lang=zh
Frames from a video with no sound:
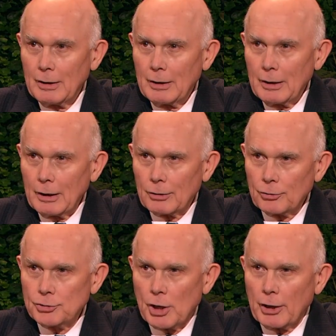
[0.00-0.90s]
准，
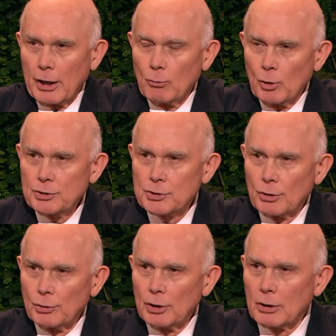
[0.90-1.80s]
而不是
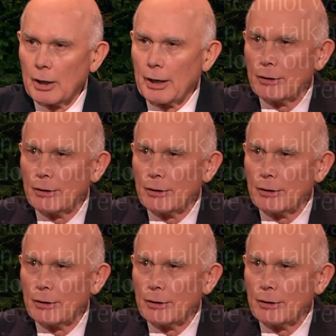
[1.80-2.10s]
去追